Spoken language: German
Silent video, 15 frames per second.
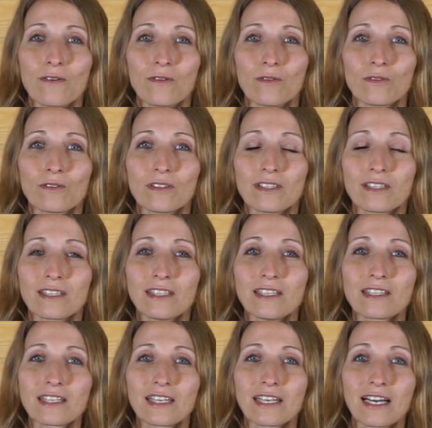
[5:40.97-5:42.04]
Und
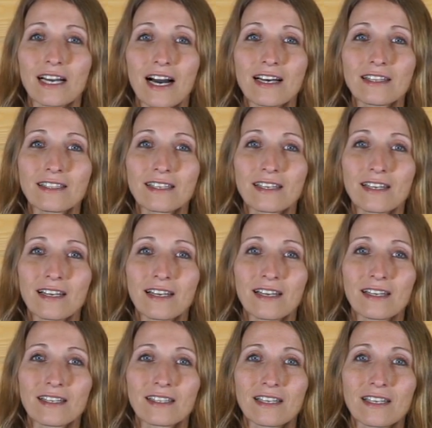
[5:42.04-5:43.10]
diese Gigant,
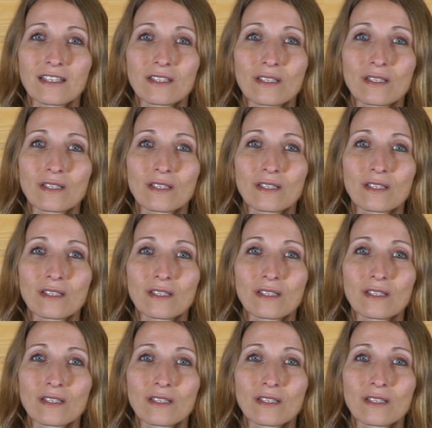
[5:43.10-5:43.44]
der